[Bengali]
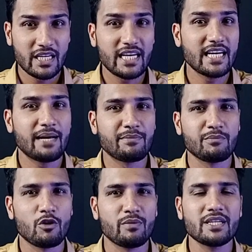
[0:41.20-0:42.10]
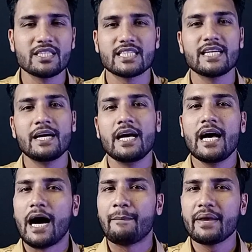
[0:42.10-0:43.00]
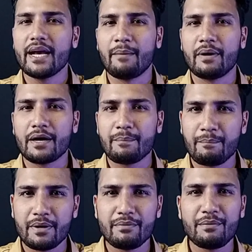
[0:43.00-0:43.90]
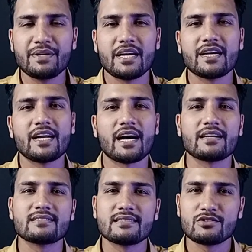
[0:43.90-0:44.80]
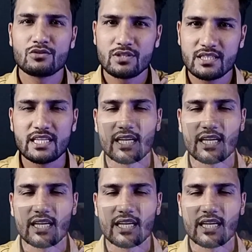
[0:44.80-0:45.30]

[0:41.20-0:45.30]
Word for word: এবং সেখানে আপনি বলবেন যে আমি আমার প্রিপেড মিটারে টাকা রিচার্জ করতে